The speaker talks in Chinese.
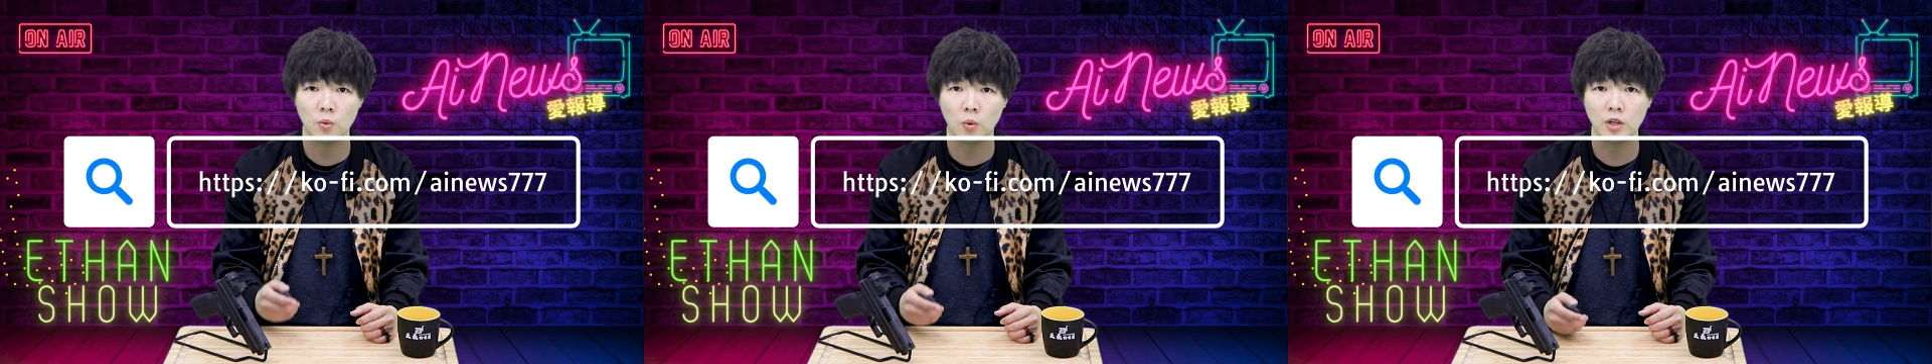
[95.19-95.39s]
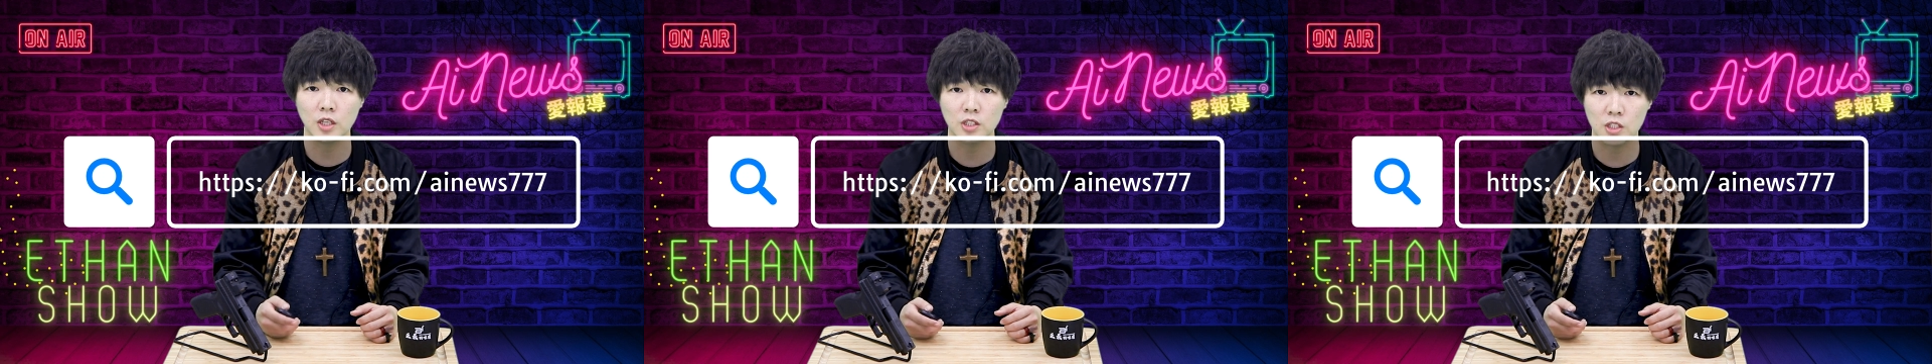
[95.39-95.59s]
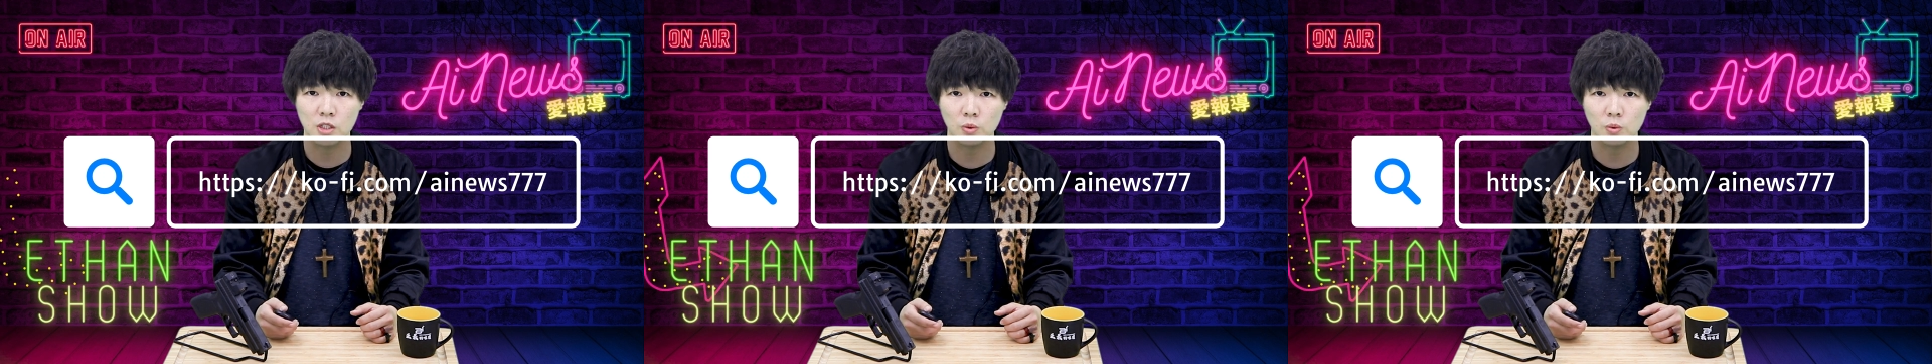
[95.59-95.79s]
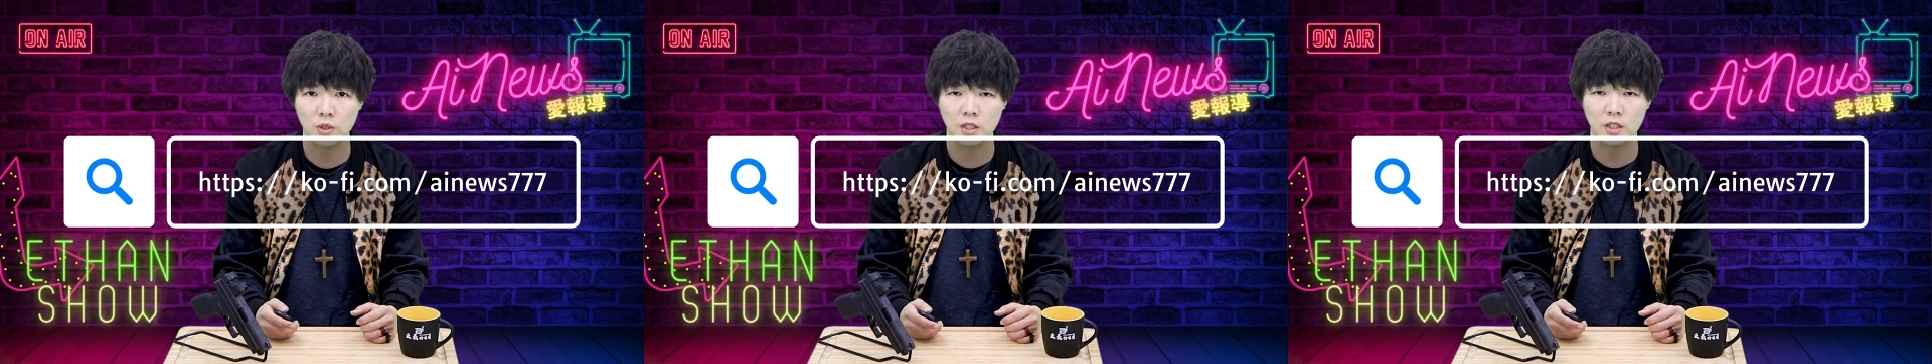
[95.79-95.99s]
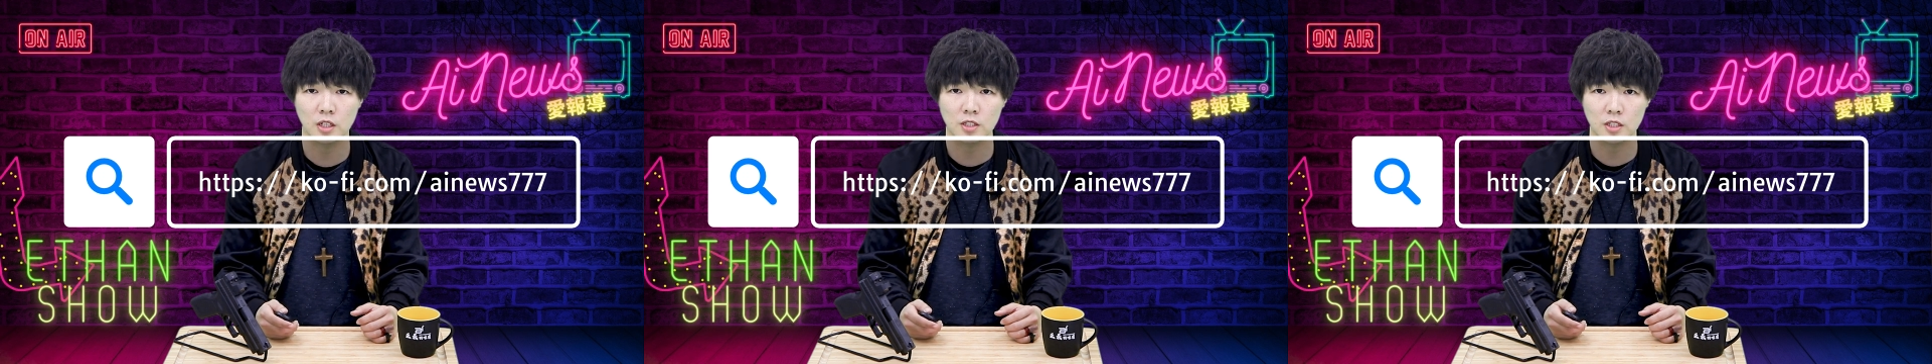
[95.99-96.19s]
我一起努
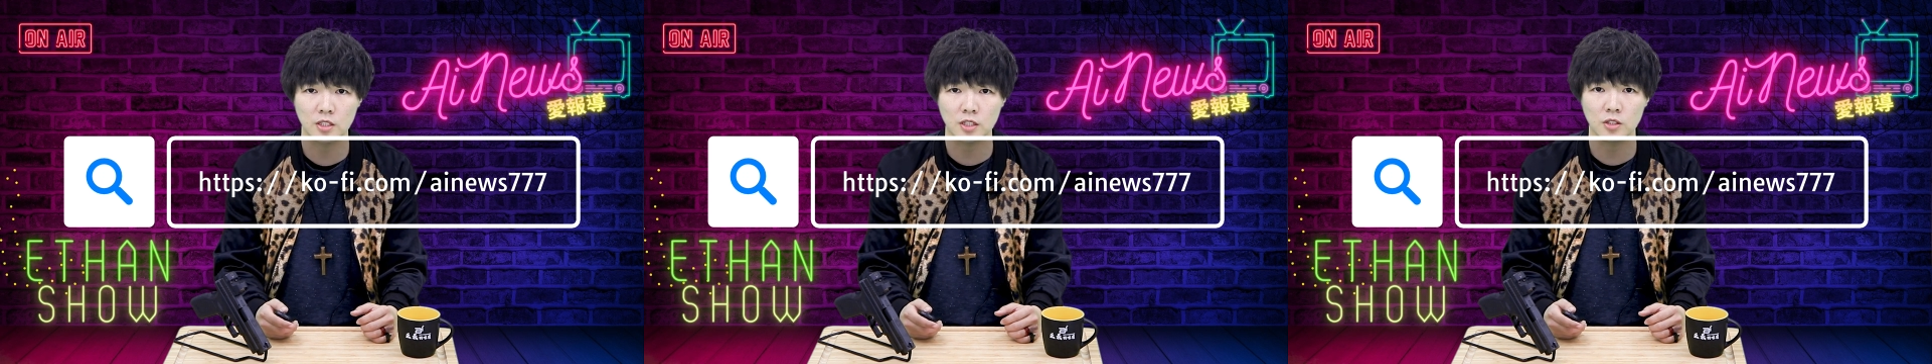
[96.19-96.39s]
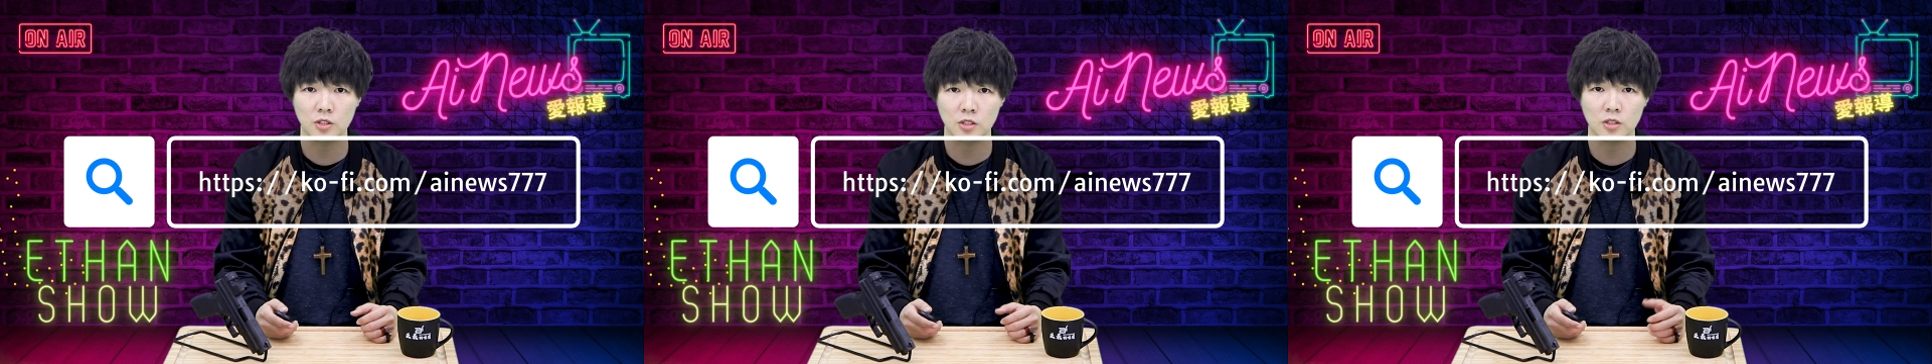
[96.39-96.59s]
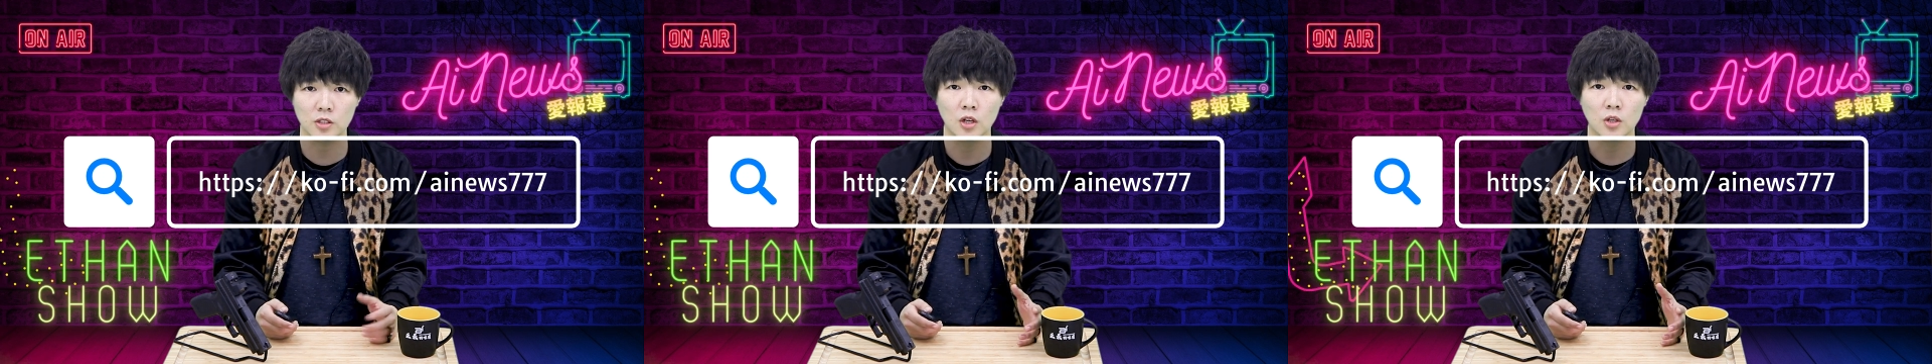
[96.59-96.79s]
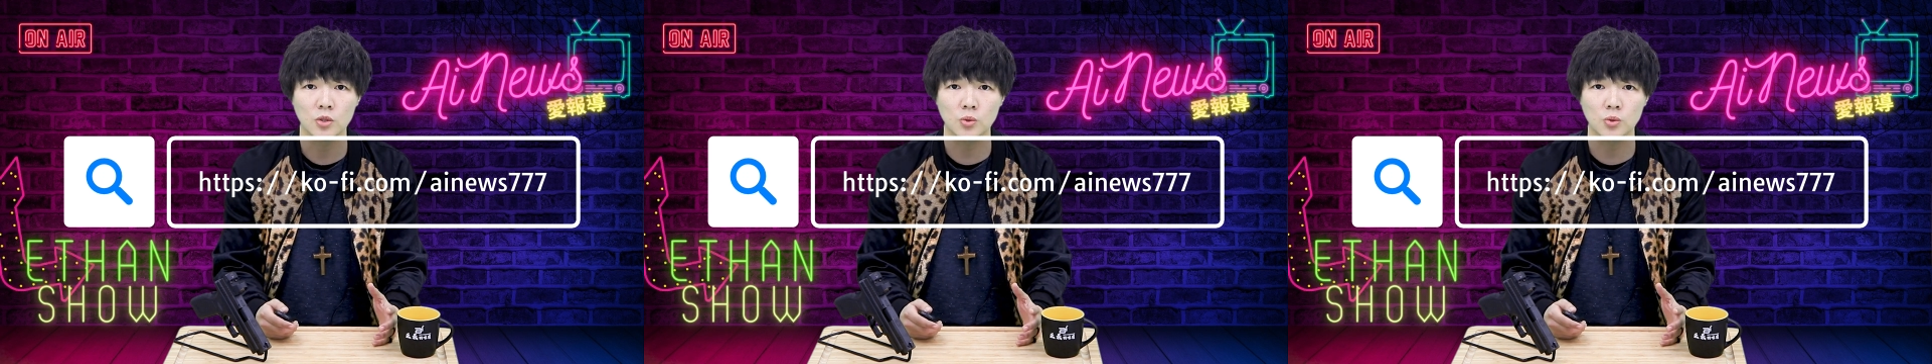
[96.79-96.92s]
力，而且坚持。